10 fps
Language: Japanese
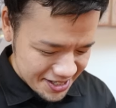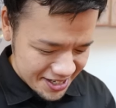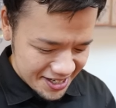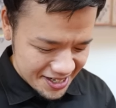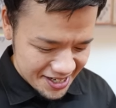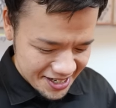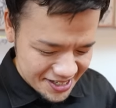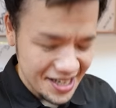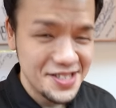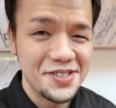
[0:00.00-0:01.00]
じゃあ
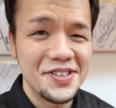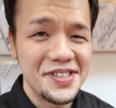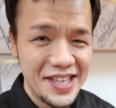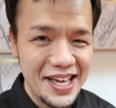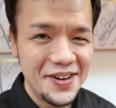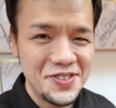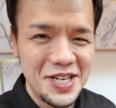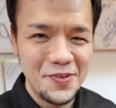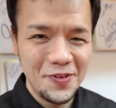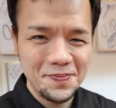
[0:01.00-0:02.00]
早速ですねこち
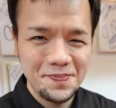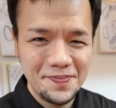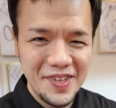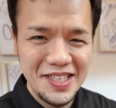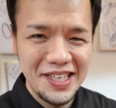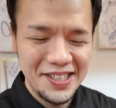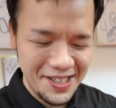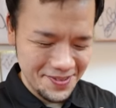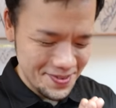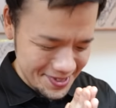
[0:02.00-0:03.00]
らもいただき
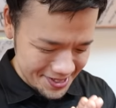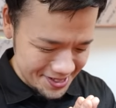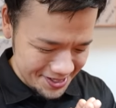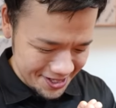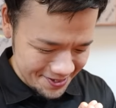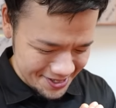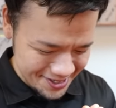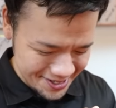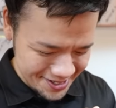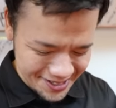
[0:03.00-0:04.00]
たいと思いますいただきま
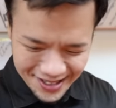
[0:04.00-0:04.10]
す